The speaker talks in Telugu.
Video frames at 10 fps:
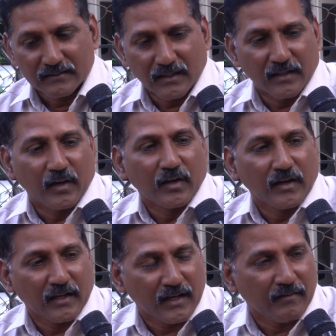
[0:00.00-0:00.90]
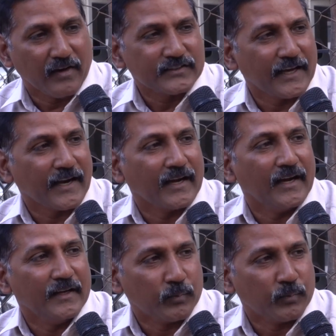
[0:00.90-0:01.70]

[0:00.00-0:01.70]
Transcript: తదనుగుణంగా వ్యవసాయ రంగాన్ని